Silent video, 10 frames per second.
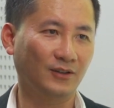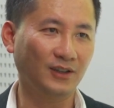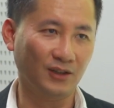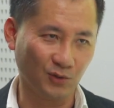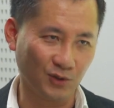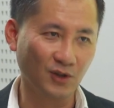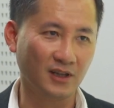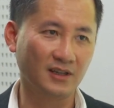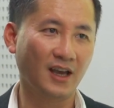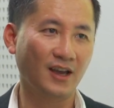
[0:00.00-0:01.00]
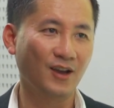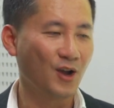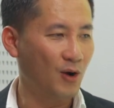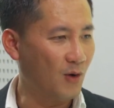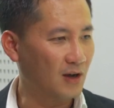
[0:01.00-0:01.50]
có thể là ừ. rủi ro xảy ra
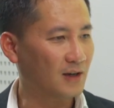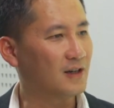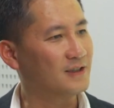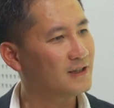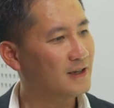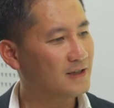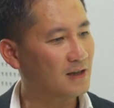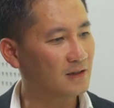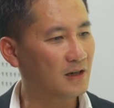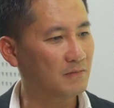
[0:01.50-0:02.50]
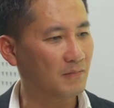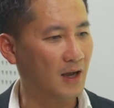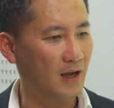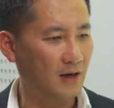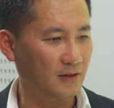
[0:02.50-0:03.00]
hoặc là ở những cái chặng đường
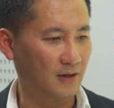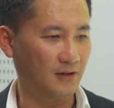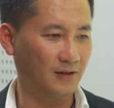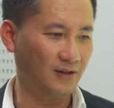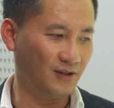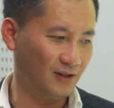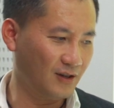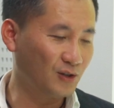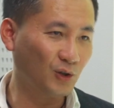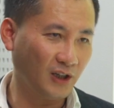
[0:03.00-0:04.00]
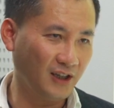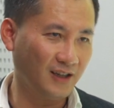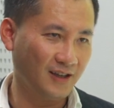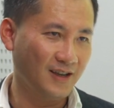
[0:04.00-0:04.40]
mà ở đường nội thị